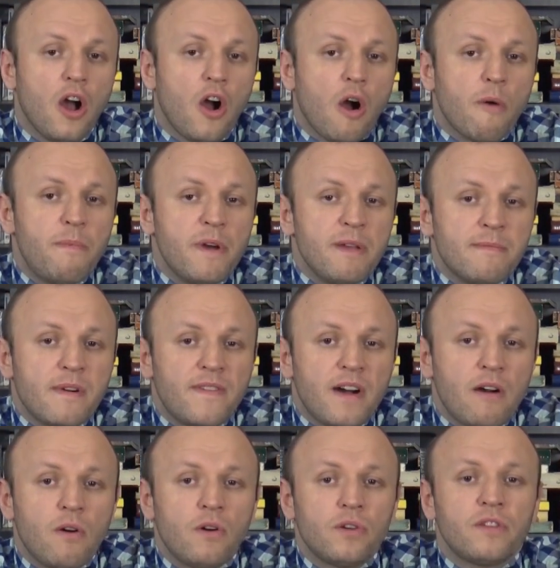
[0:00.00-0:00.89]

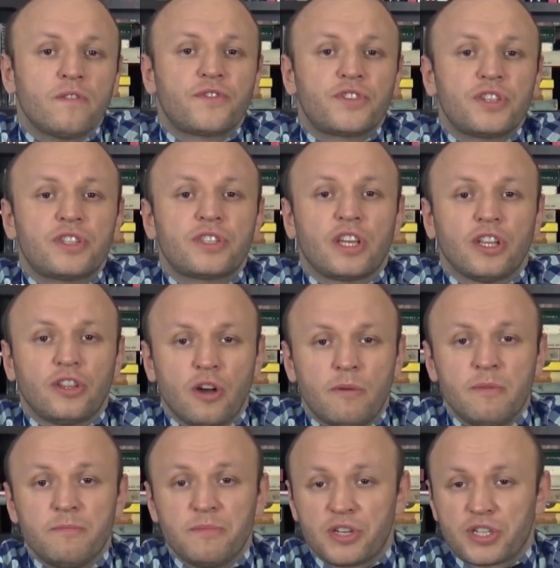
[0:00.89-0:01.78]
Obejmowało ono wszystkie
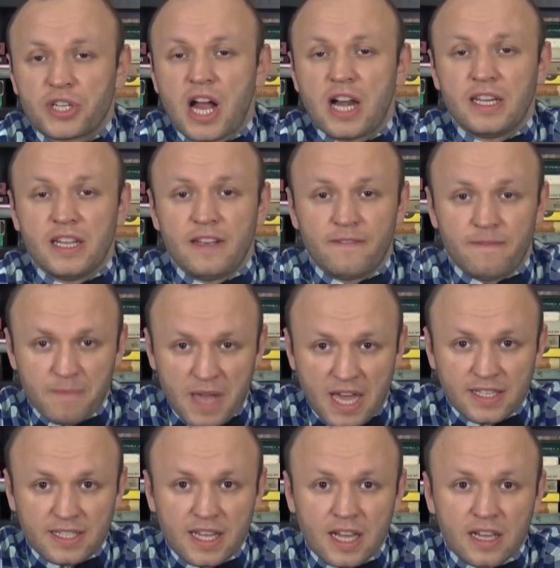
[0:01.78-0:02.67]
domy mieszkalne w
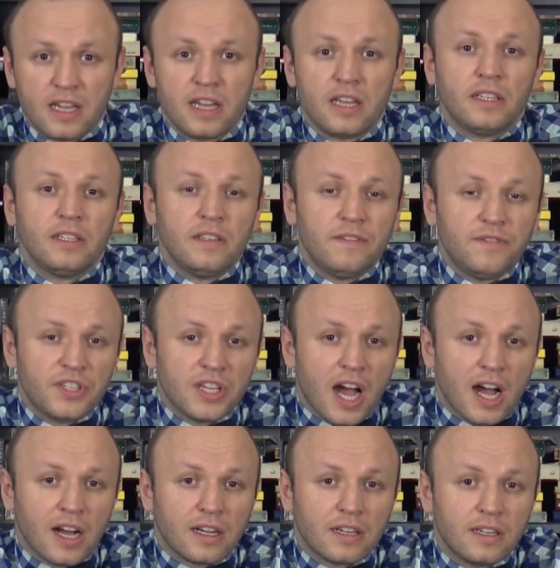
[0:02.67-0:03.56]
miastach i
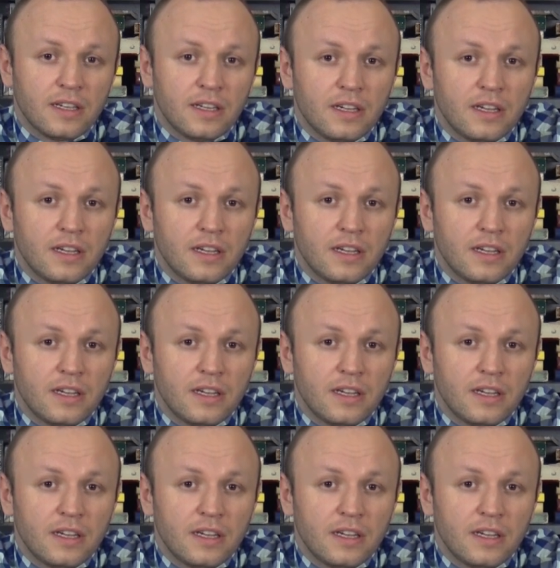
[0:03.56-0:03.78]
wsiach.